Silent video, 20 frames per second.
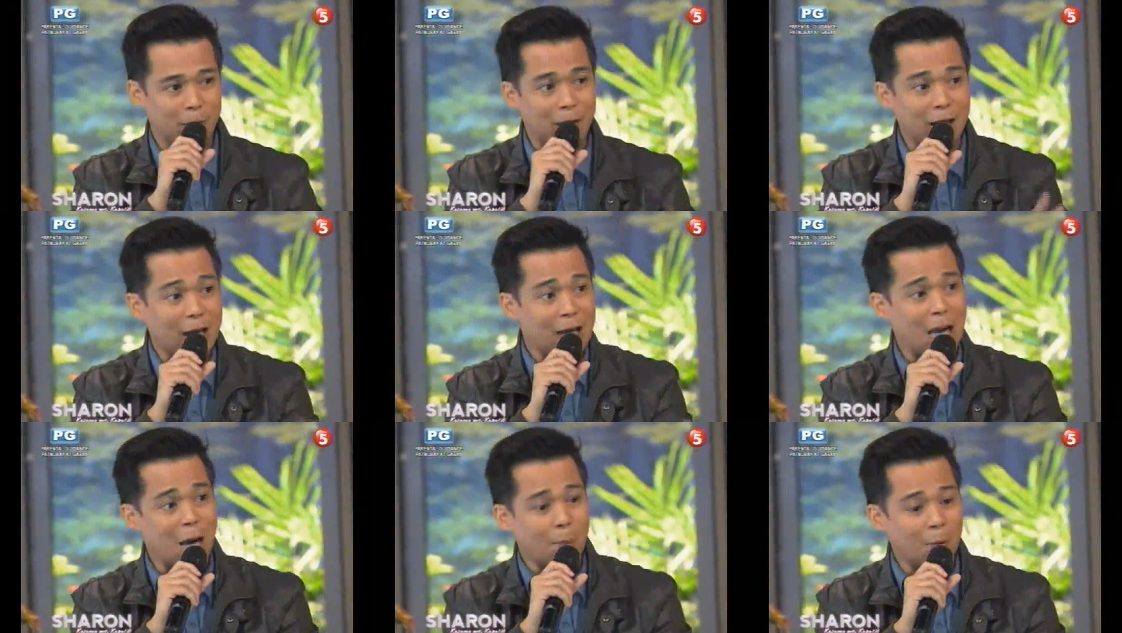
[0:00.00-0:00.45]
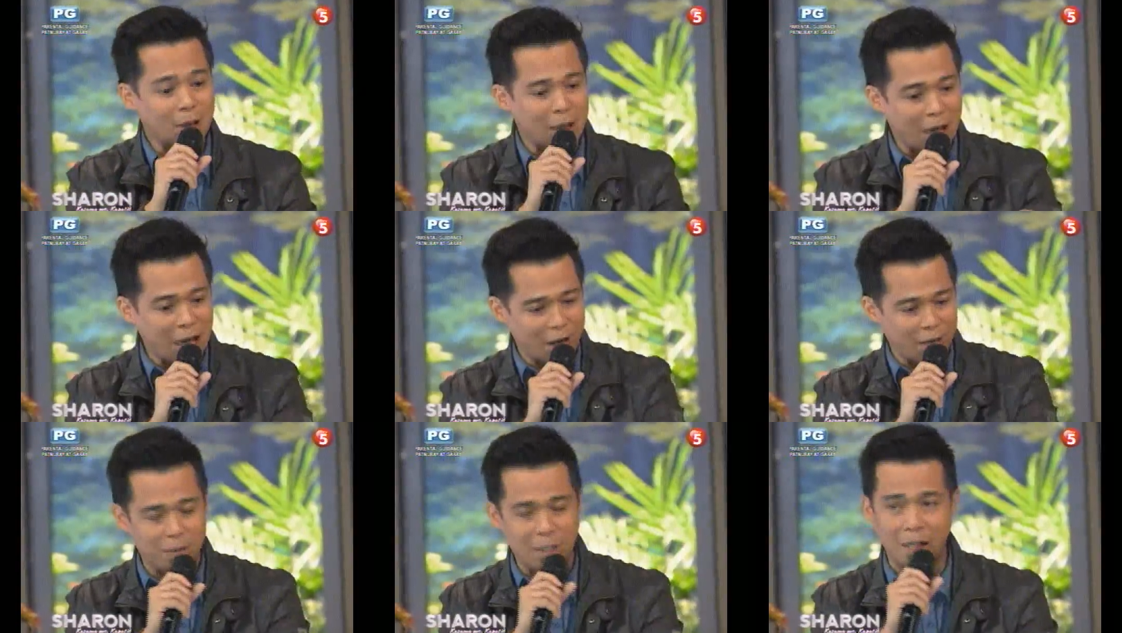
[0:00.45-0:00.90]
malalaman
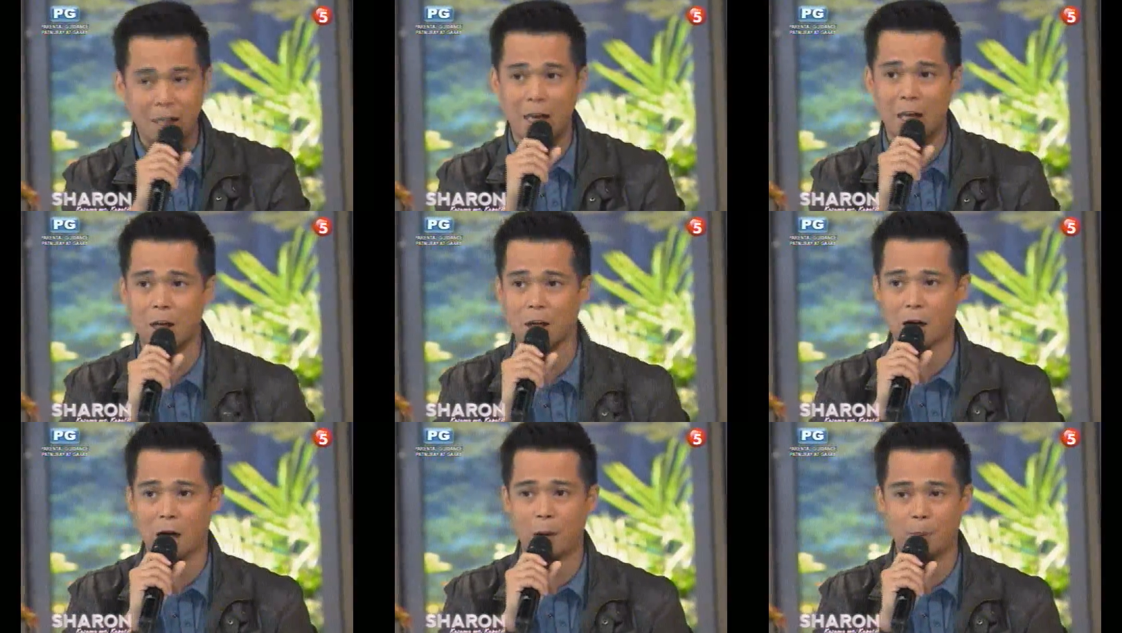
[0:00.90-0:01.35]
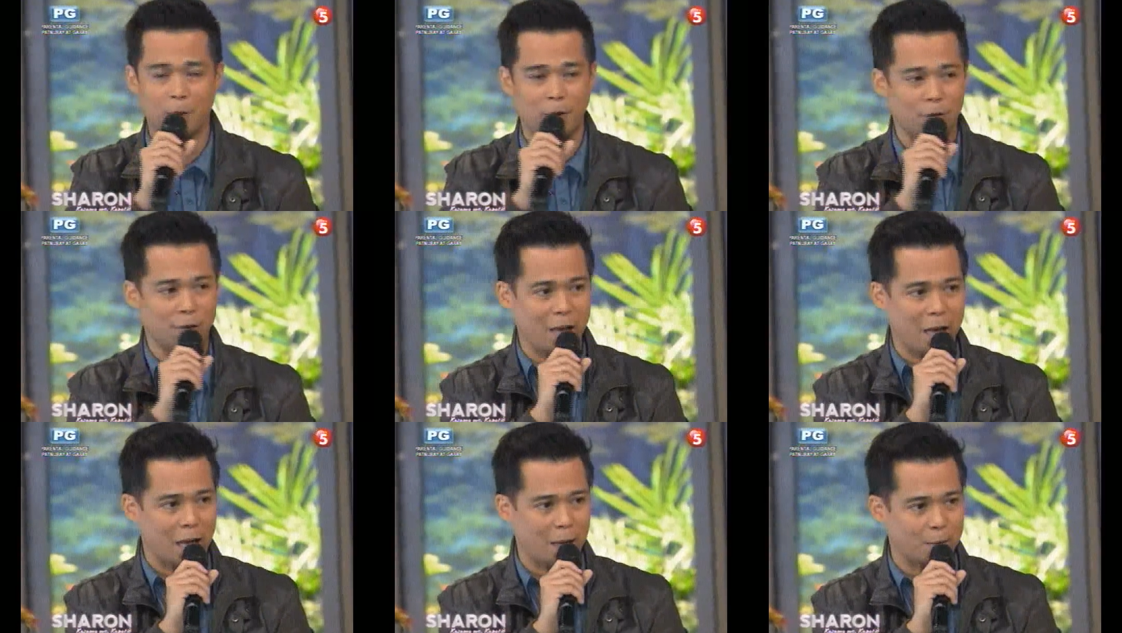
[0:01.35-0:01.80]
nila if they get a copy
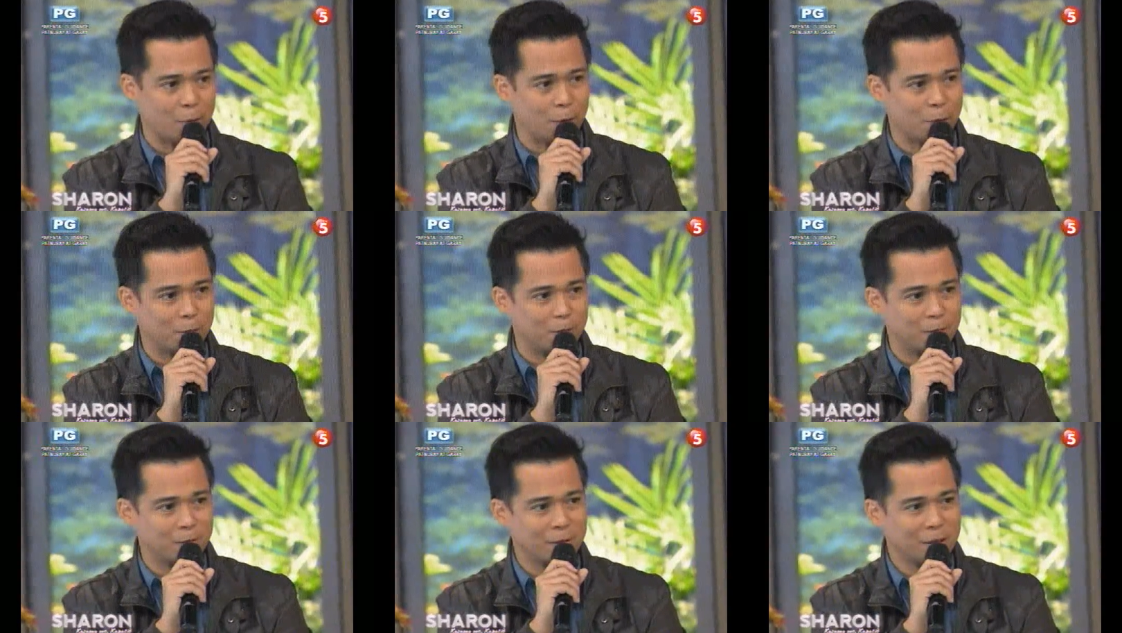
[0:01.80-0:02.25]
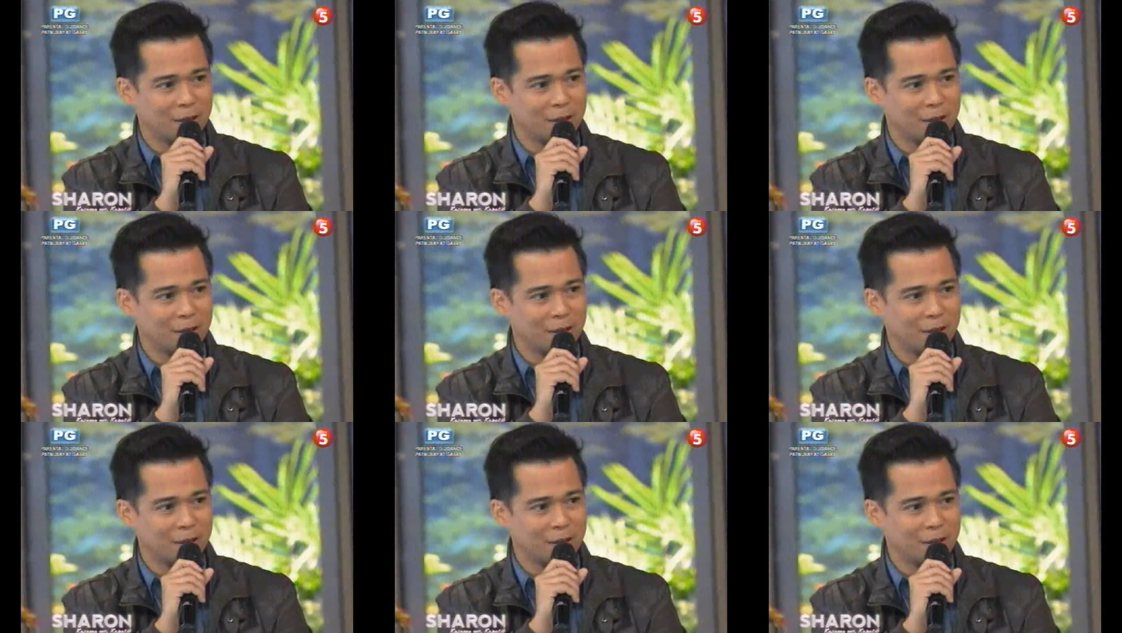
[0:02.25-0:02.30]
of the album.